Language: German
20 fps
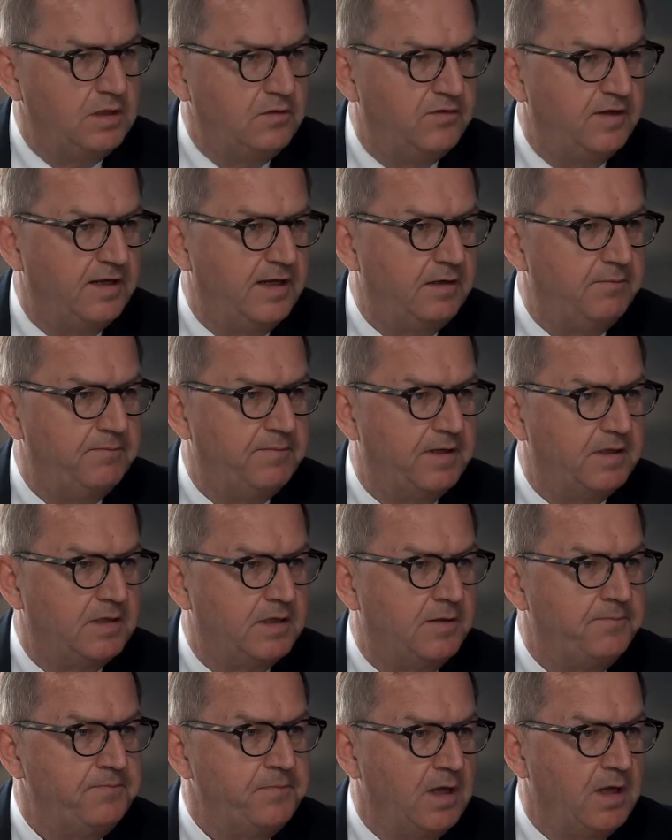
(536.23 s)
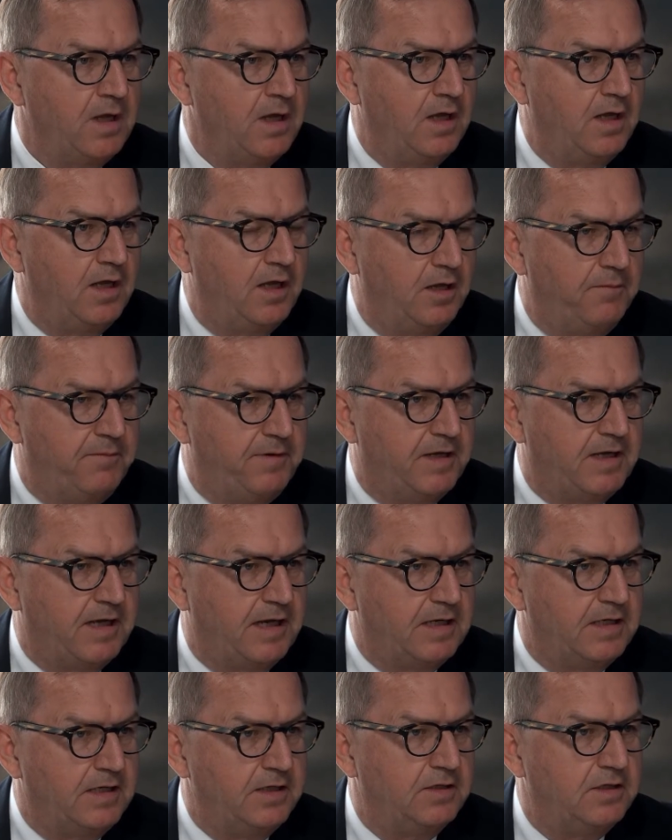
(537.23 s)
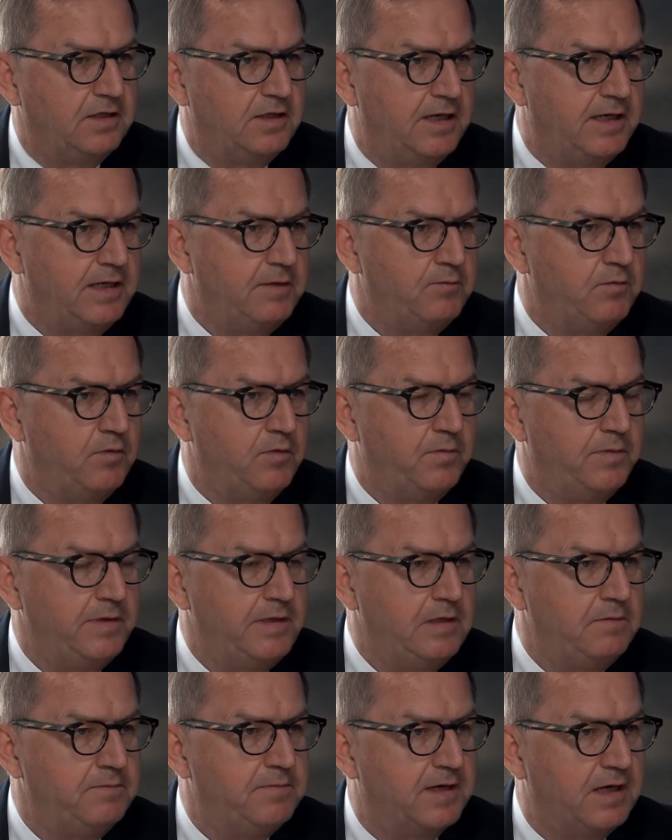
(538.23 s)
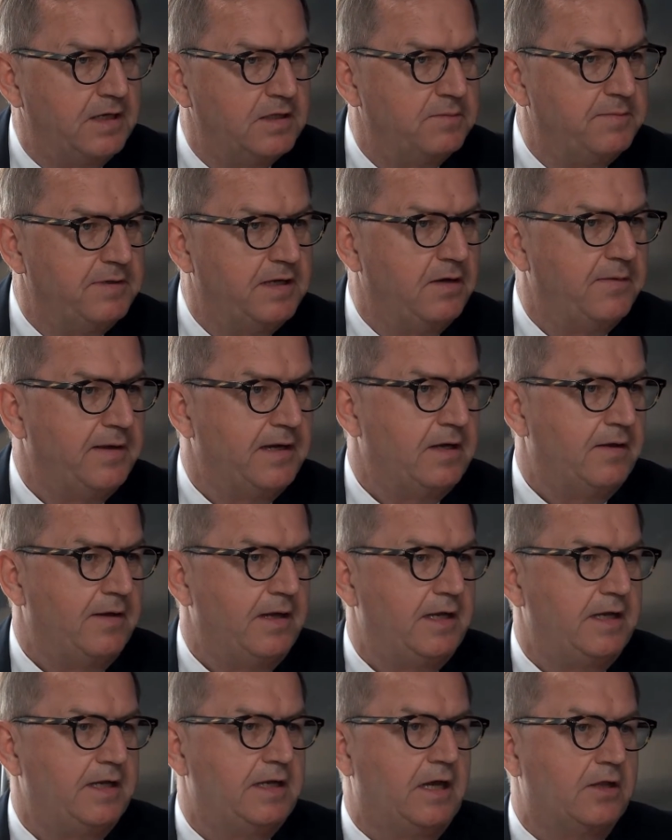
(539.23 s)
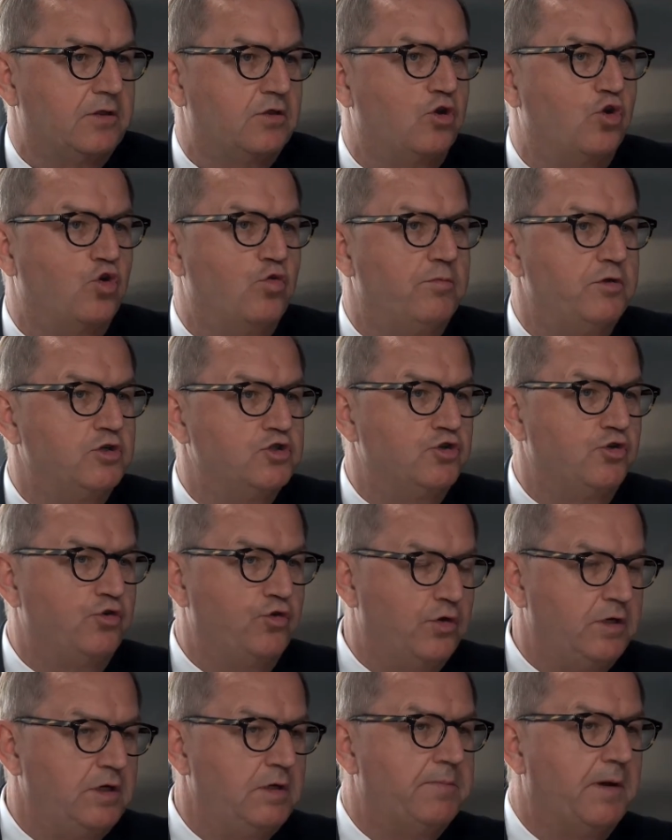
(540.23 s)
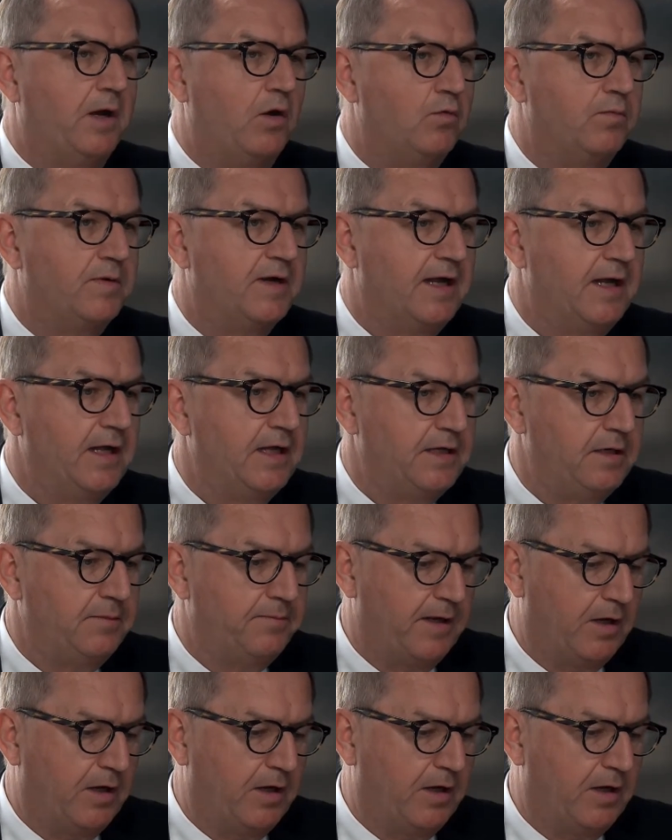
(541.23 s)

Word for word: Lieferengpässe. Äh, bekanntlich sind ja die Immobilienpreise mittlerweile in astronomischen Höhen. Die, Baupre die